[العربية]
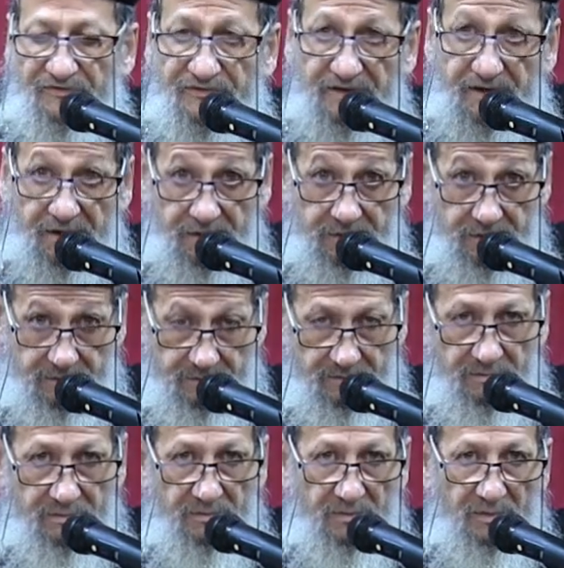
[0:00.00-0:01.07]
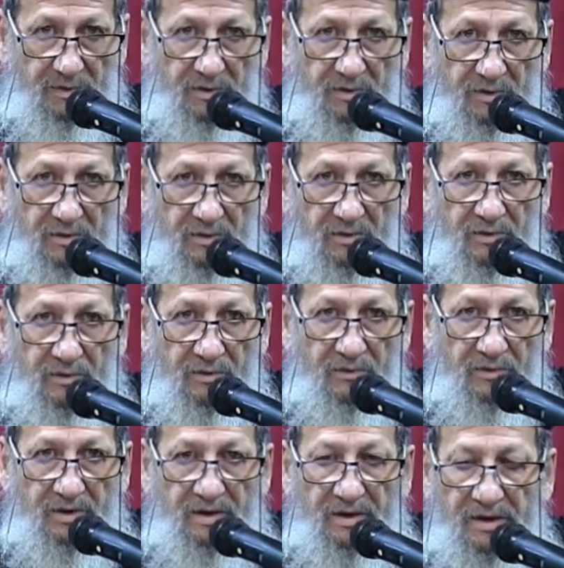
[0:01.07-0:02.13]
الذات
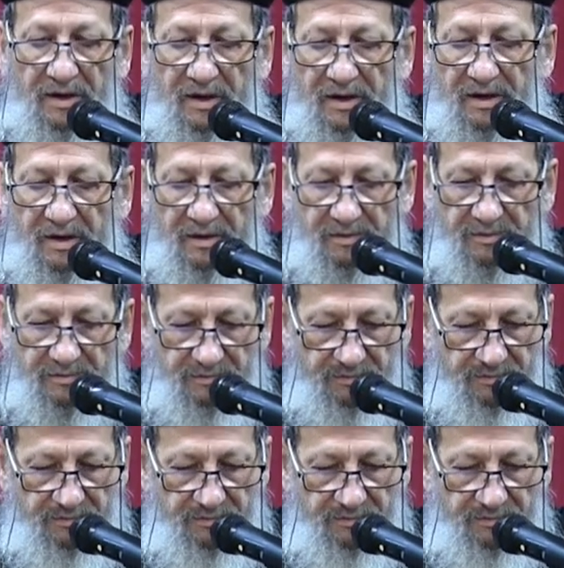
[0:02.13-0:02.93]
والأنا